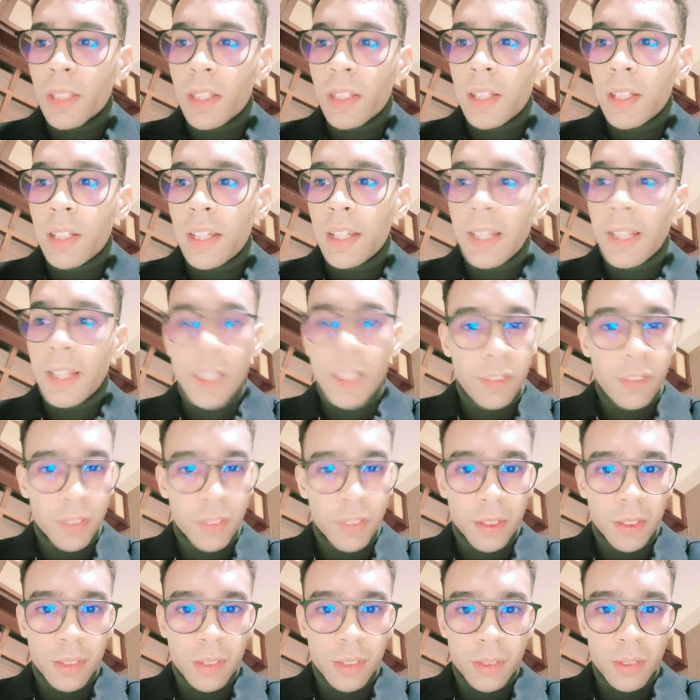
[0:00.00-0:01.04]

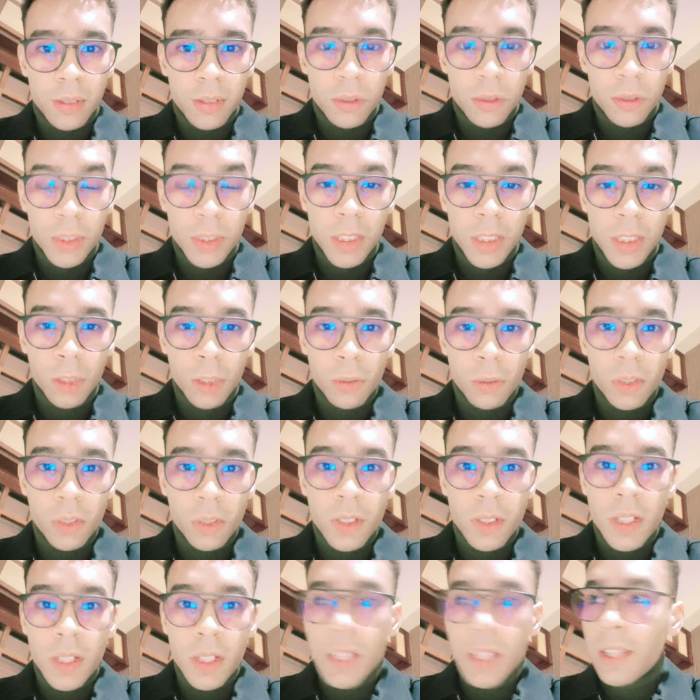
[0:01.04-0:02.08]
غيحفظ لو ديالوغ
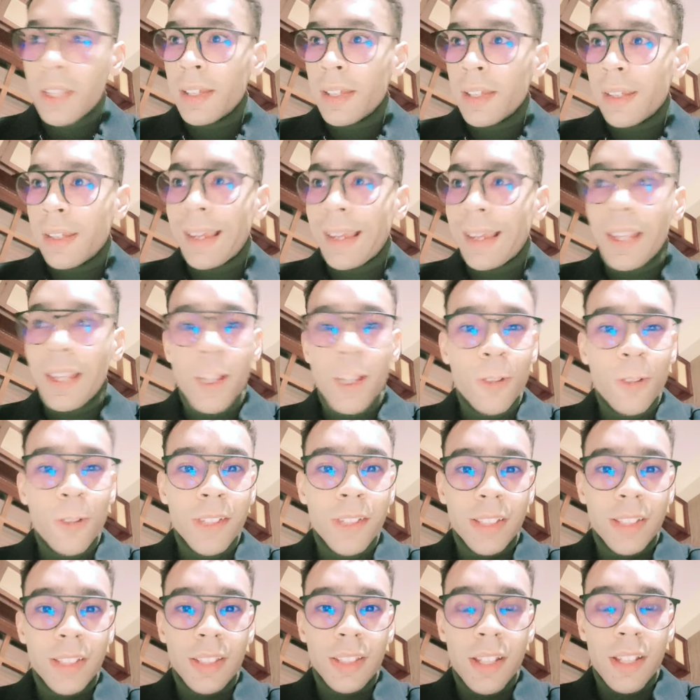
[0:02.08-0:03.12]
غيحاول
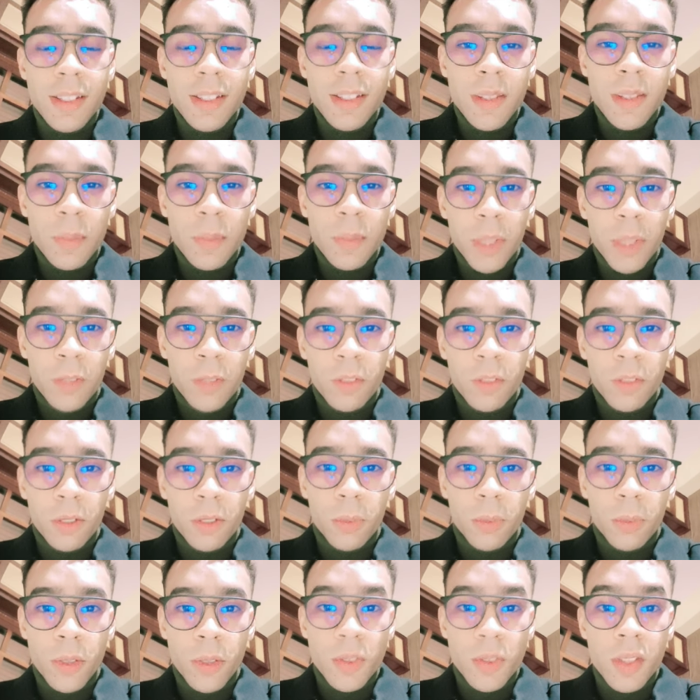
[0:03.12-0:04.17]
يعطي احسن
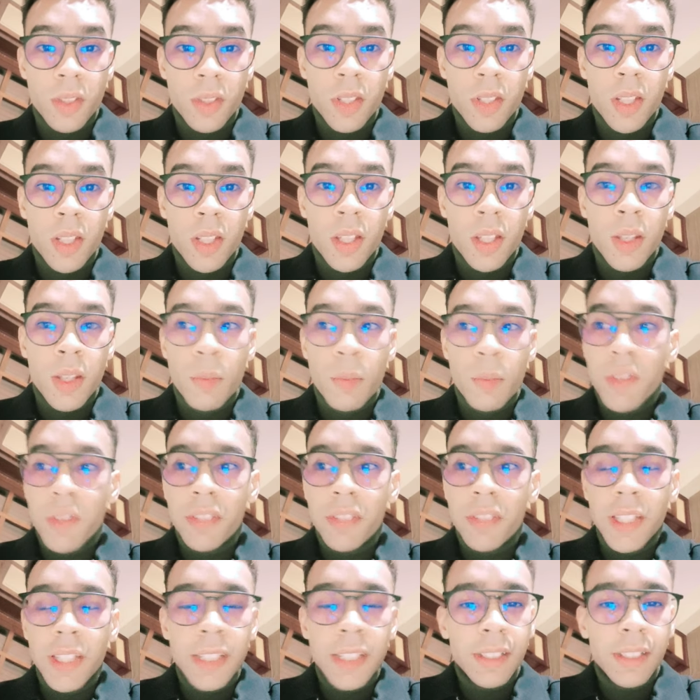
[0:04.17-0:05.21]
بيرفورمانس مي
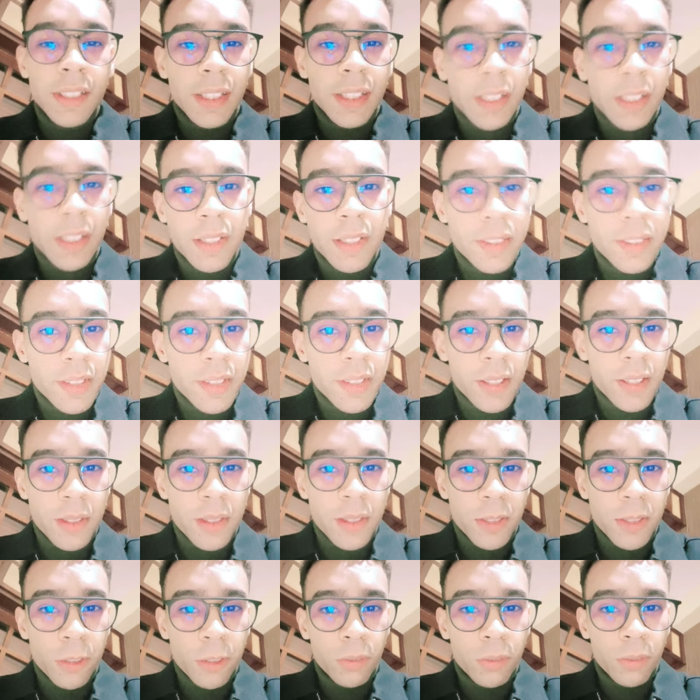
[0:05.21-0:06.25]
فين هي لا
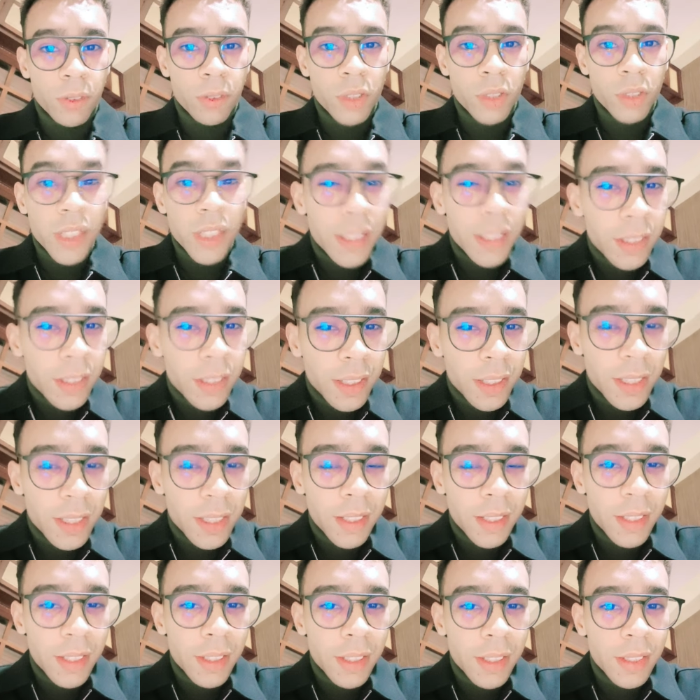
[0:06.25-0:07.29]
رياليزاسيون ديك
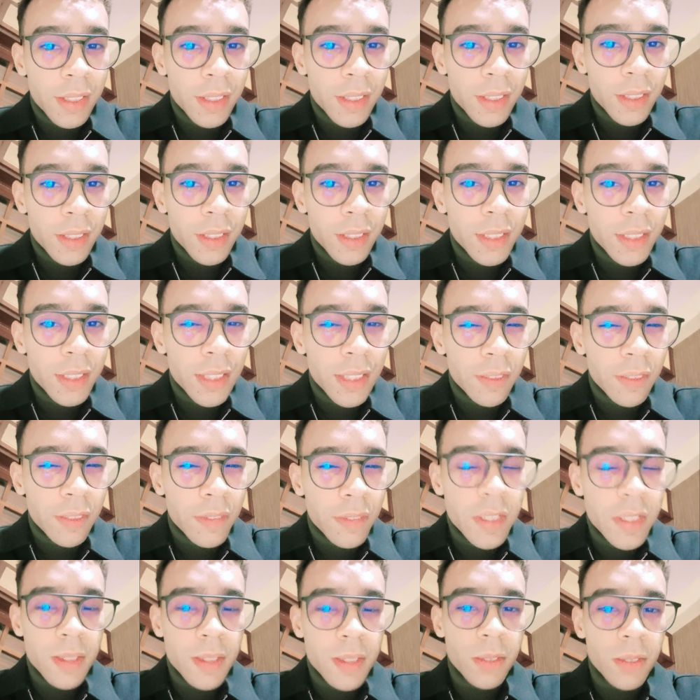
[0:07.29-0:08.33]
ديك
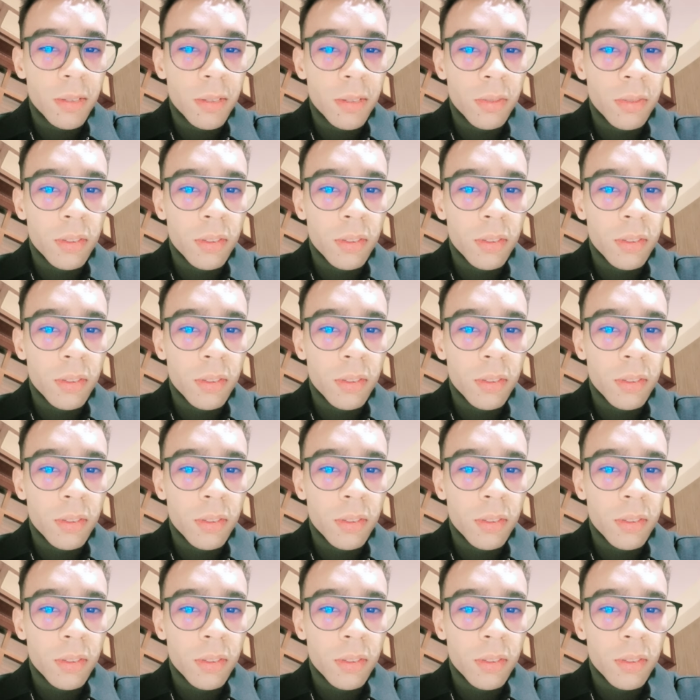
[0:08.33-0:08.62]
الفيزيون